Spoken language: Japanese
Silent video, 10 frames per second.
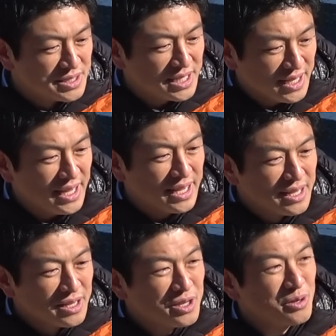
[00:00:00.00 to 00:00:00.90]
ぜひ
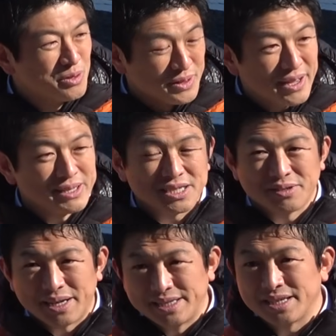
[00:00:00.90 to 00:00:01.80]
今日ね、私
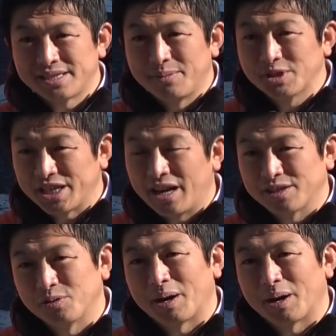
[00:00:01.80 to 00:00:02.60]
の演説でもしあそ